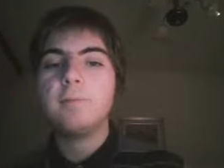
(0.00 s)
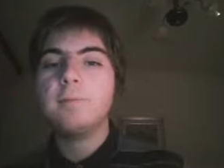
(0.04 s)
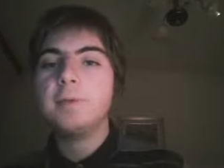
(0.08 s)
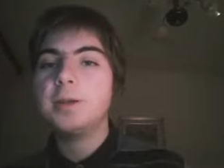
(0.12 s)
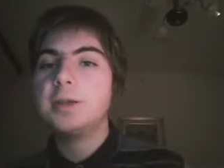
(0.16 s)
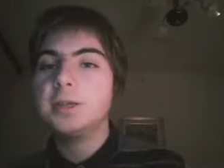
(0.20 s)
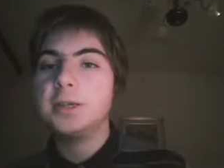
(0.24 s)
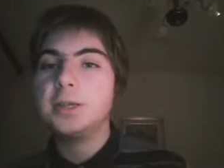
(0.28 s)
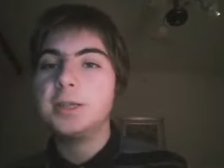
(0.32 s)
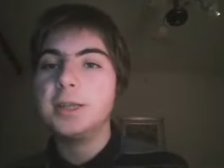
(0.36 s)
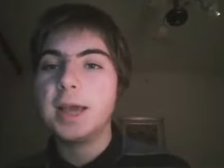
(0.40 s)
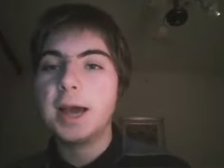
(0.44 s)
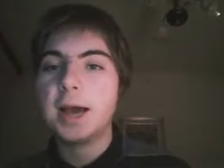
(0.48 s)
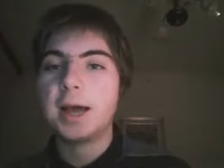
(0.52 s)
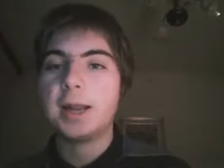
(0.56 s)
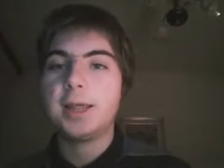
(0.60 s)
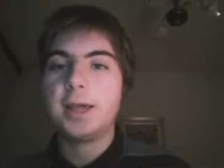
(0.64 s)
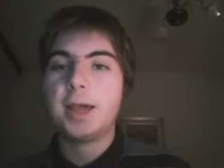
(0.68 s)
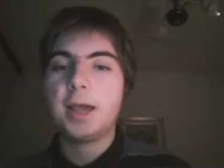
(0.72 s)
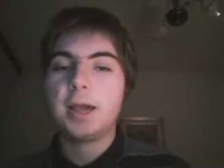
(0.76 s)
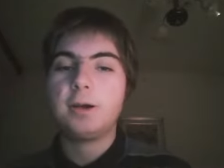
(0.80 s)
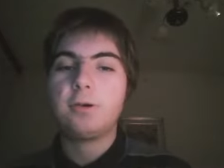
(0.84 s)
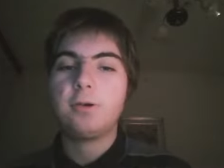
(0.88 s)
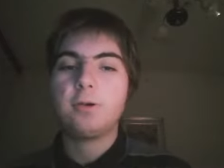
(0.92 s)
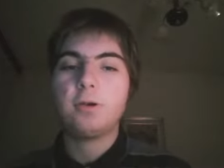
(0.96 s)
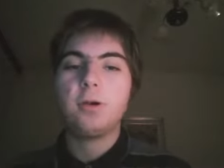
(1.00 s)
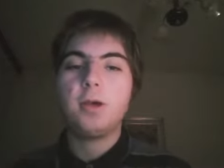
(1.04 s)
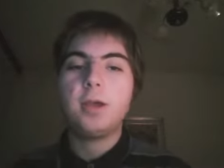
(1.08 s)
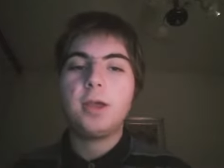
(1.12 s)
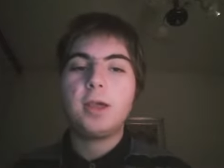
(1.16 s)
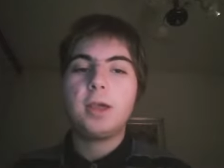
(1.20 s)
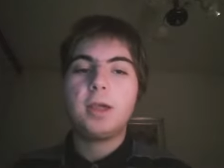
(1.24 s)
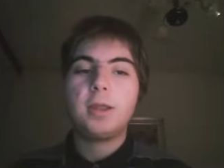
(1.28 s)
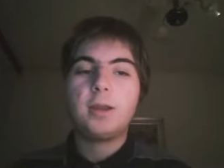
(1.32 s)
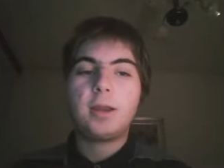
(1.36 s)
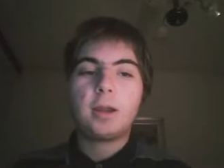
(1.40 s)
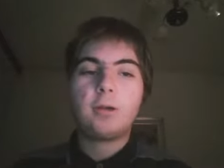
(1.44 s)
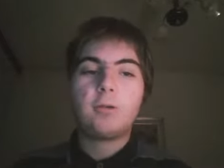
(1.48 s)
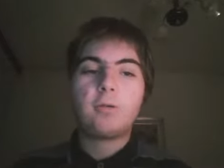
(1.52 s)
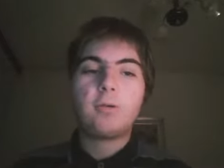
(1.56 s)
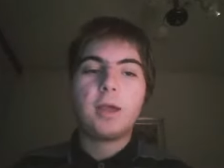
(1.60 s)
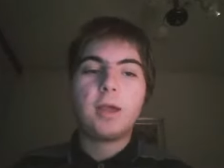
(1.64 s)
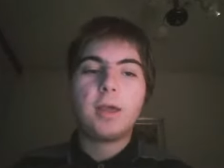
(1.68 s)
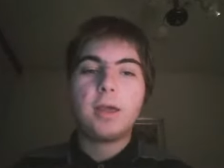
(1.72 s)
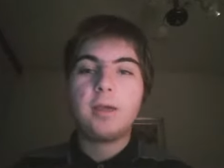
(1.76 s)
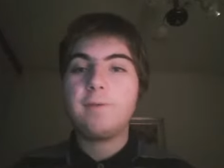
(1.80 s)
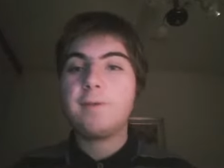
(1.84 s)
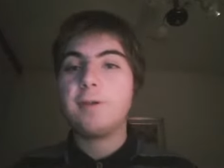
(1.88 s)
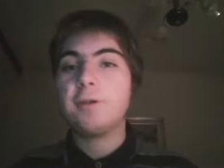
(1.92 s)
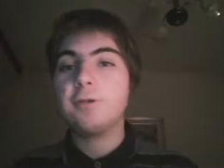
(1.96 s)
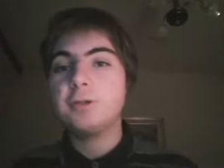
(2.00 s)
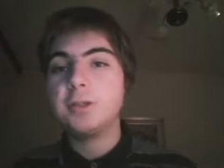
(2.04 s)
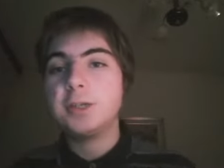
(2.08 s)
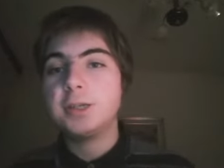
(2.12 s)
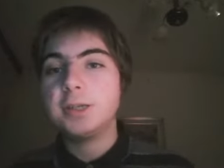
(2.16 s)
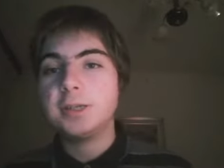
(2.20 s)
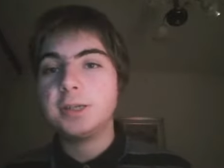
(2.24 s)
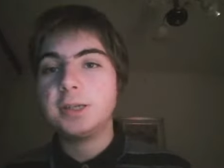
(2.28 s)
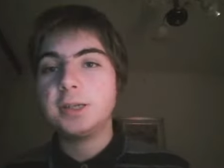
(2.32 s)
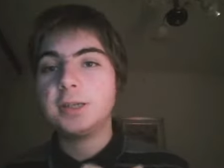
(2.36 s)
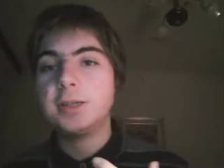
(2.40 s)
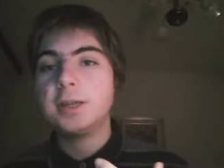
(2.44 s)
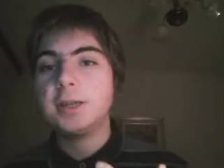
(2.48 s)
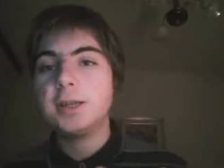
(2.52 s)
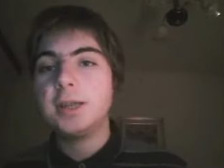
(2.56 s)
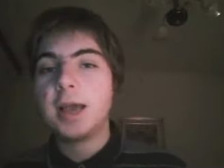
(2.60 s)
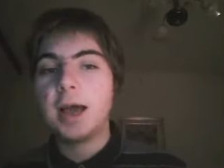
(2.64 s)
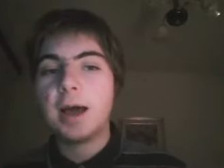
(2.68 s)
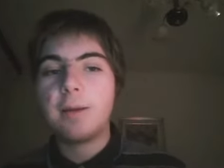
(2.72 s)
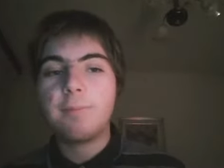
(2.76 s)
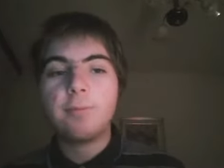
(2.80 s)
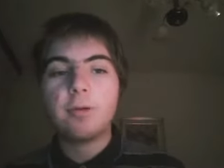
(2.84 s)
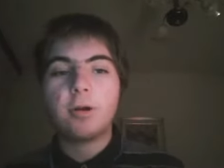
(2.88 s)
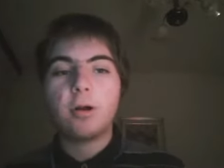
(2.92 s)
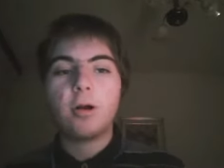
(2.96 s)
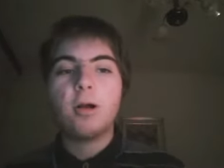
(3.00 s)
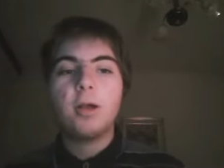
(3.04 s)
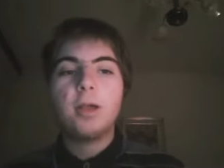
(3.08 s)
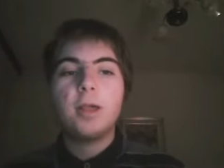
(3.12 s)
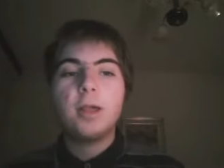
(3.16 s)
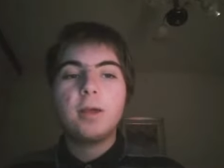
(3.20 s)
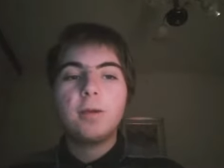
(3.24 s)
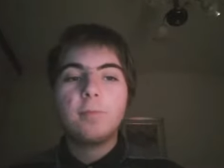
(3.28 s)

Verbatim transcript: micidiale, ecco, dato che i velocisti ce li ha, però